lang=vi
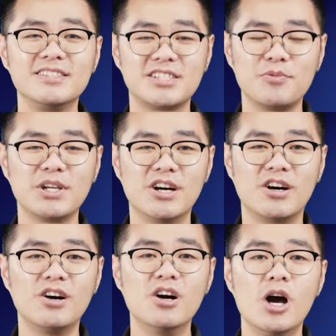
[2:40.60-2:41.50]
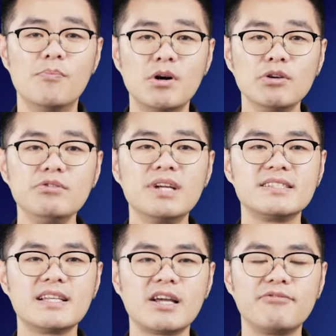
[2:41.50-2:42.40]
Trong khi đó, mẫu Hyundai
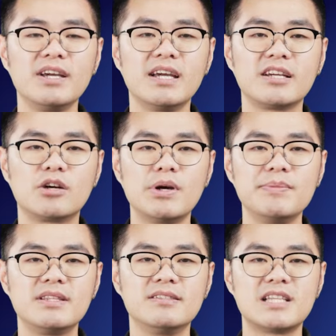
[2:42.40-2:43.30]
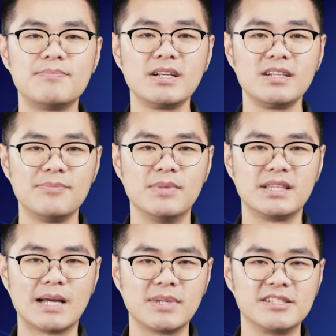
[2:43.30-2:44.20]
Santa Fe hai không hai tư ra mắt ngày mười
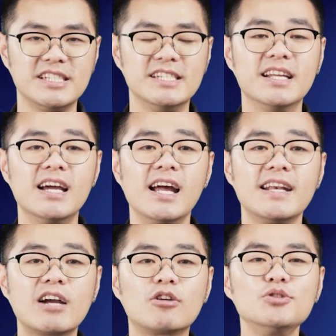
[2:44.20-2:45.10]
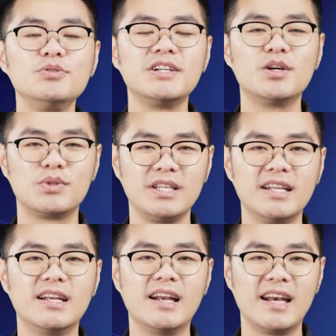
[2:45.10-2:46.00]
tám tháng chín đã có chủ nhân đầu
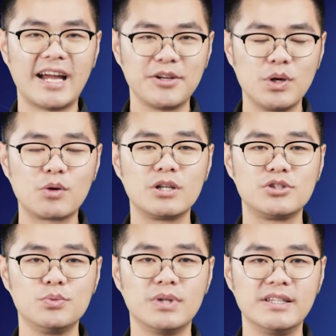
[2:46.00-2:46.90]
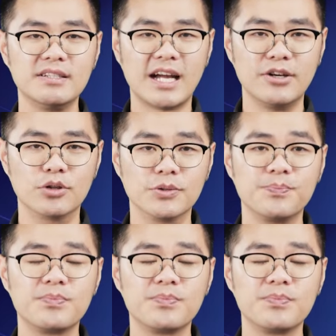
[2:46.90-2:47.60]
tiên là anh Nguyễn Quang Trung đến từ Hà Nội.